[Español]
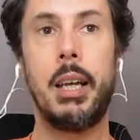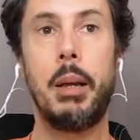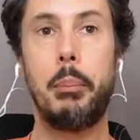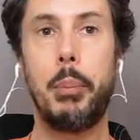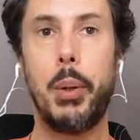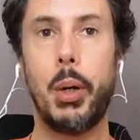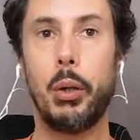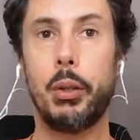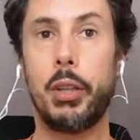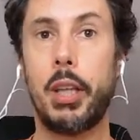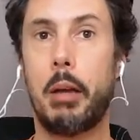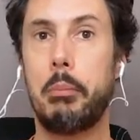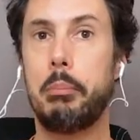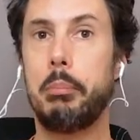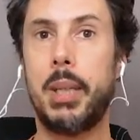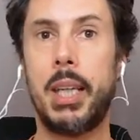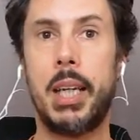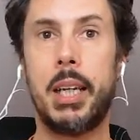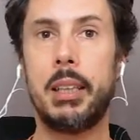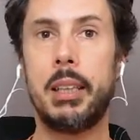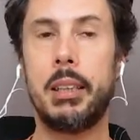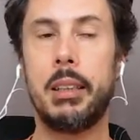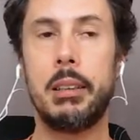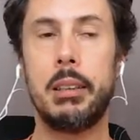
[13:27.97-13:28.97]
Pero
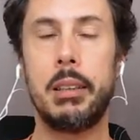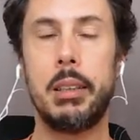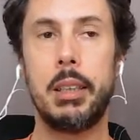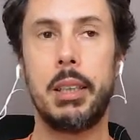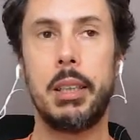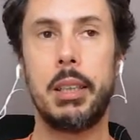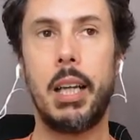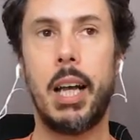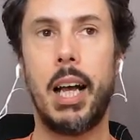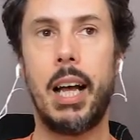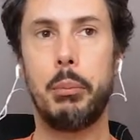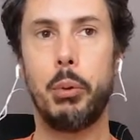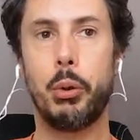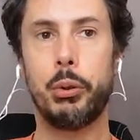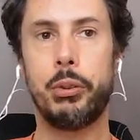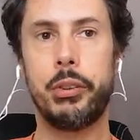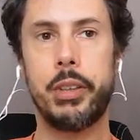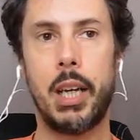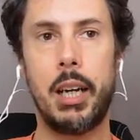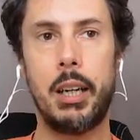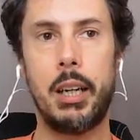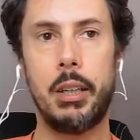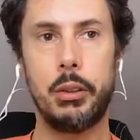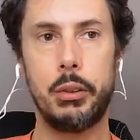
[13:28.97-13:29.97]
también ha
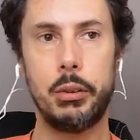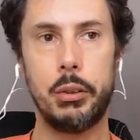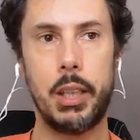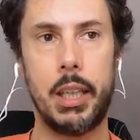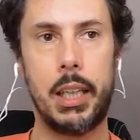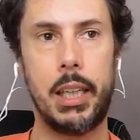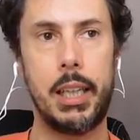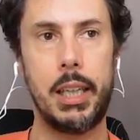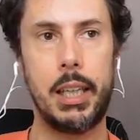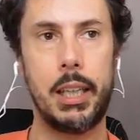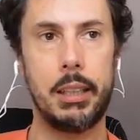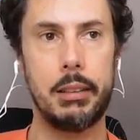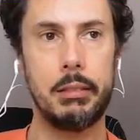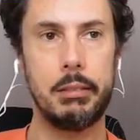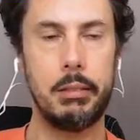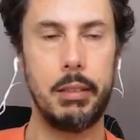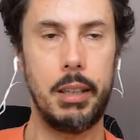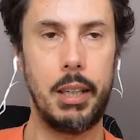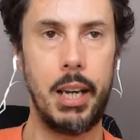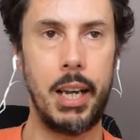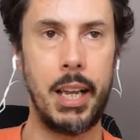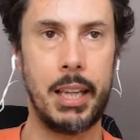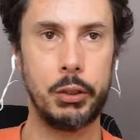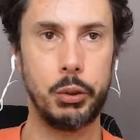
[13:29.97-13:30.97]
mostrado que
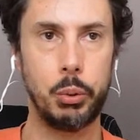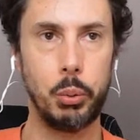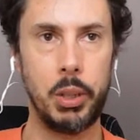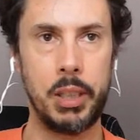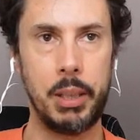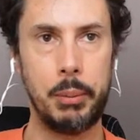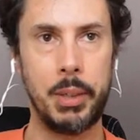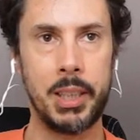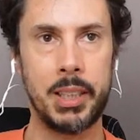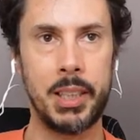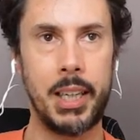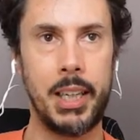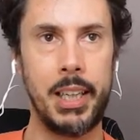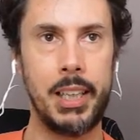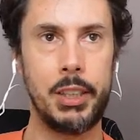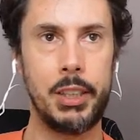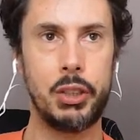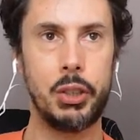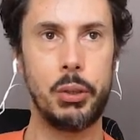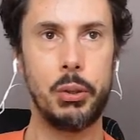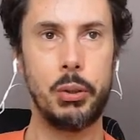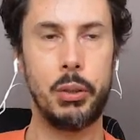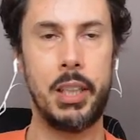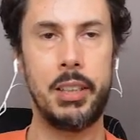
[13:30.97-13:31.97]
las últimas que he
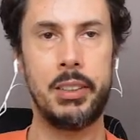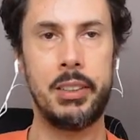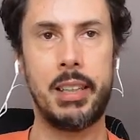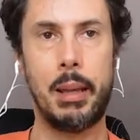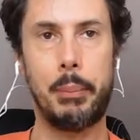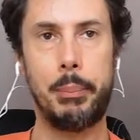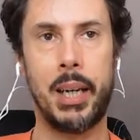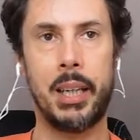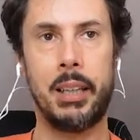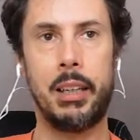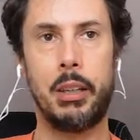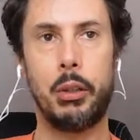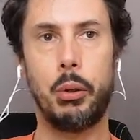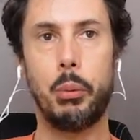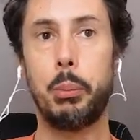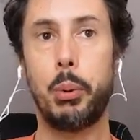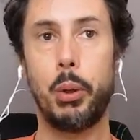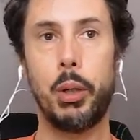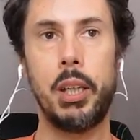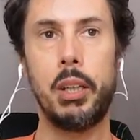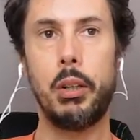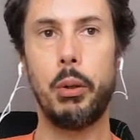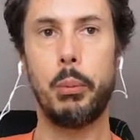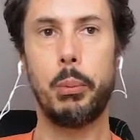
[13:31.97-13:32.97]
hecho está perdiendo un
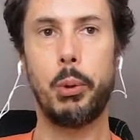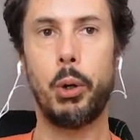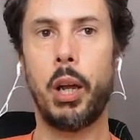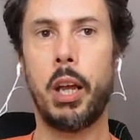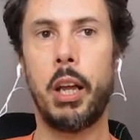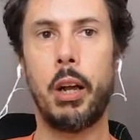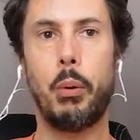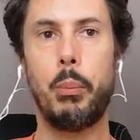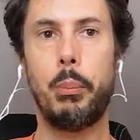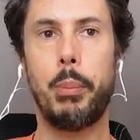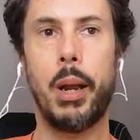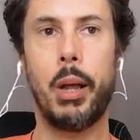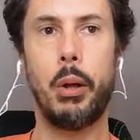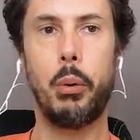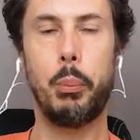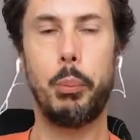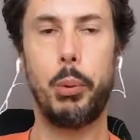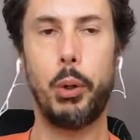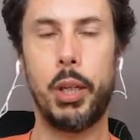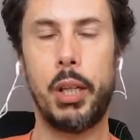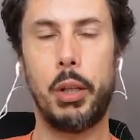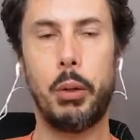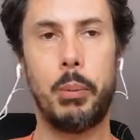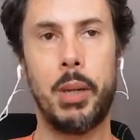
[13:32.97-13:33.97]
poquito porque ha comprado un
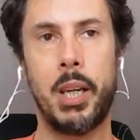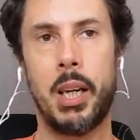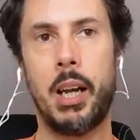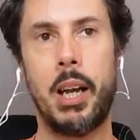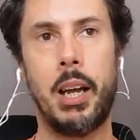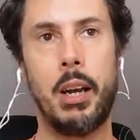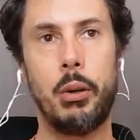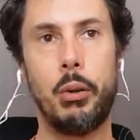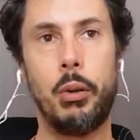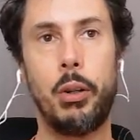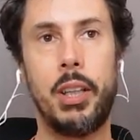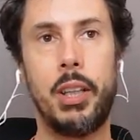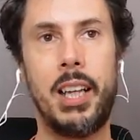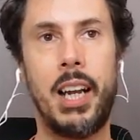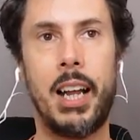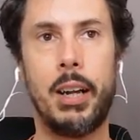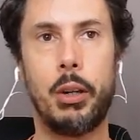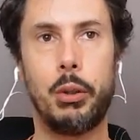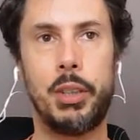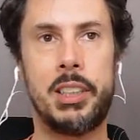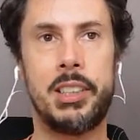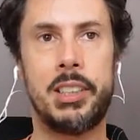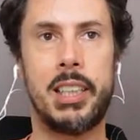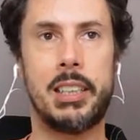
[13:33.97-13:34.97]
poquito más caro de la
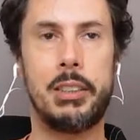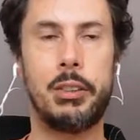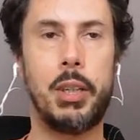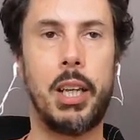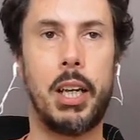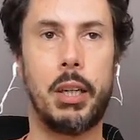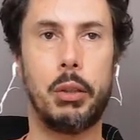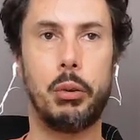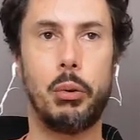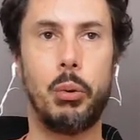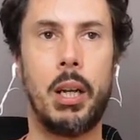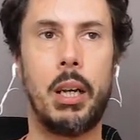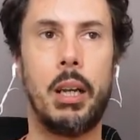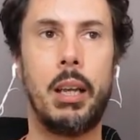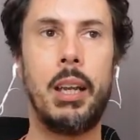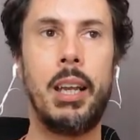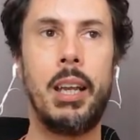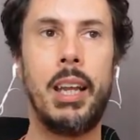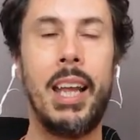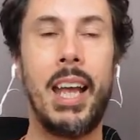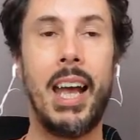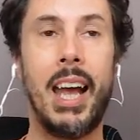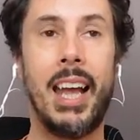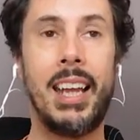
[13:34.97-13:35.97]
cotización actual.
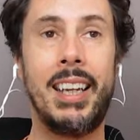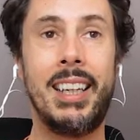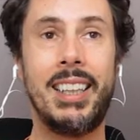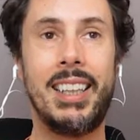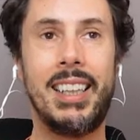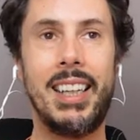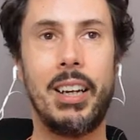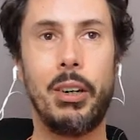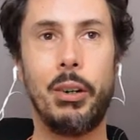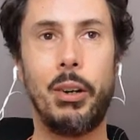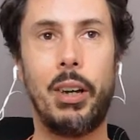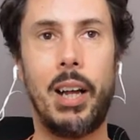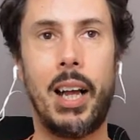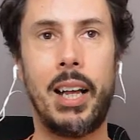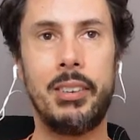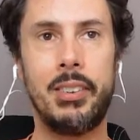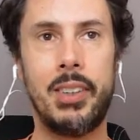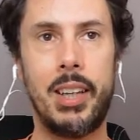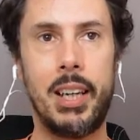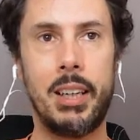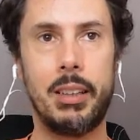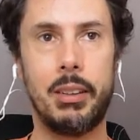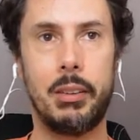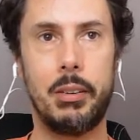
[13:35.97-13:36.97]
Ahí quiero
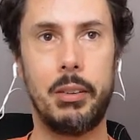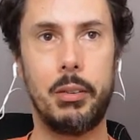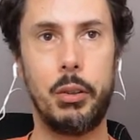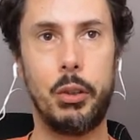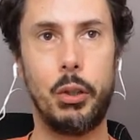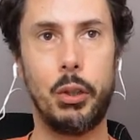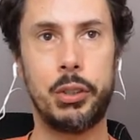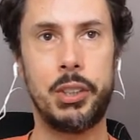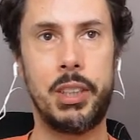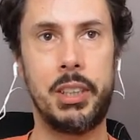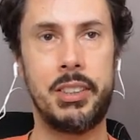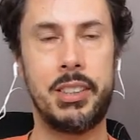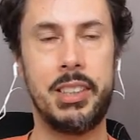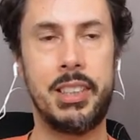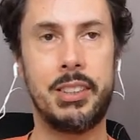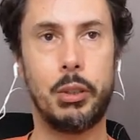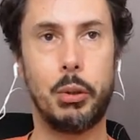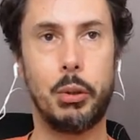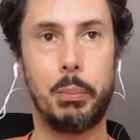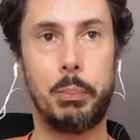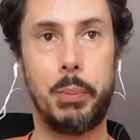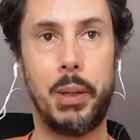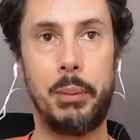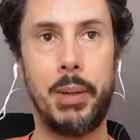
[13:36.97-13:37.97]
hacer dos
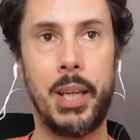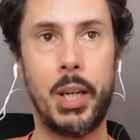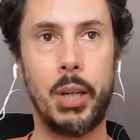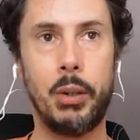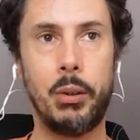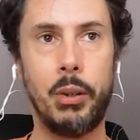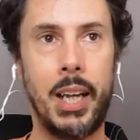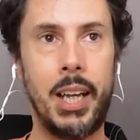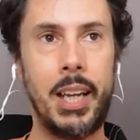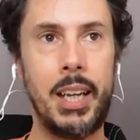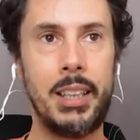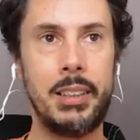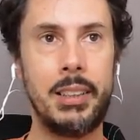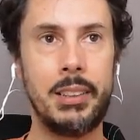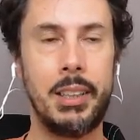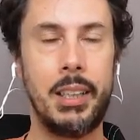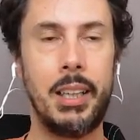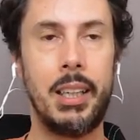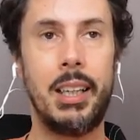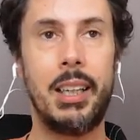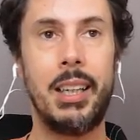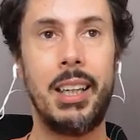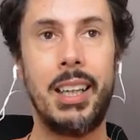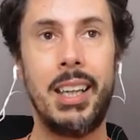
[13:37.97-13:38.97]
incisos. Primero es
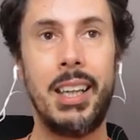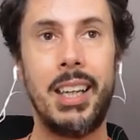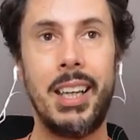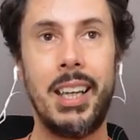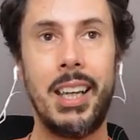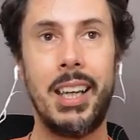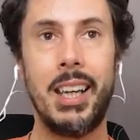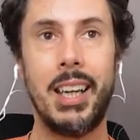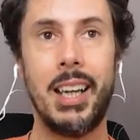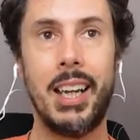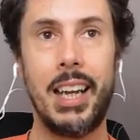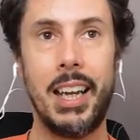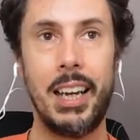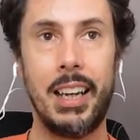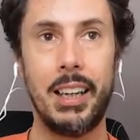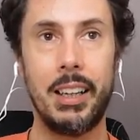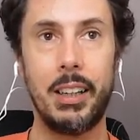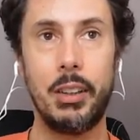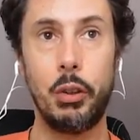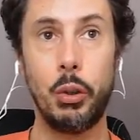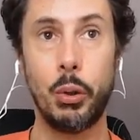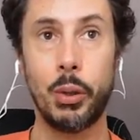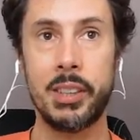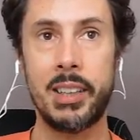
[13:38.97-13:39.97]
que
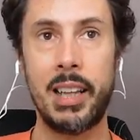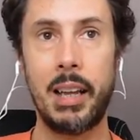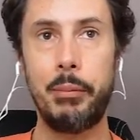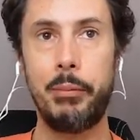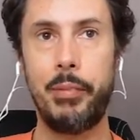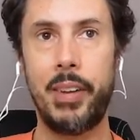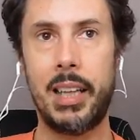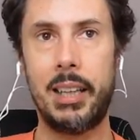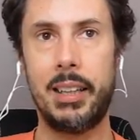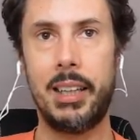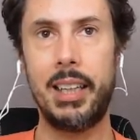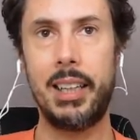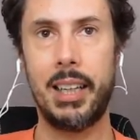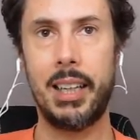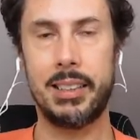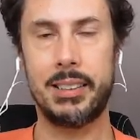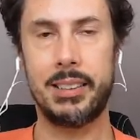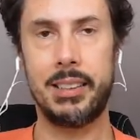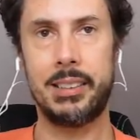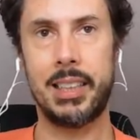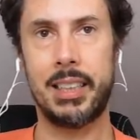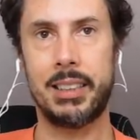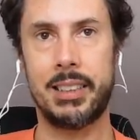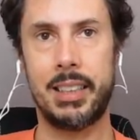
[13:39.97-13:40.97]
no están vendidas
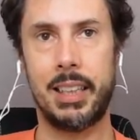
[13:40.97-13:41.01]
esas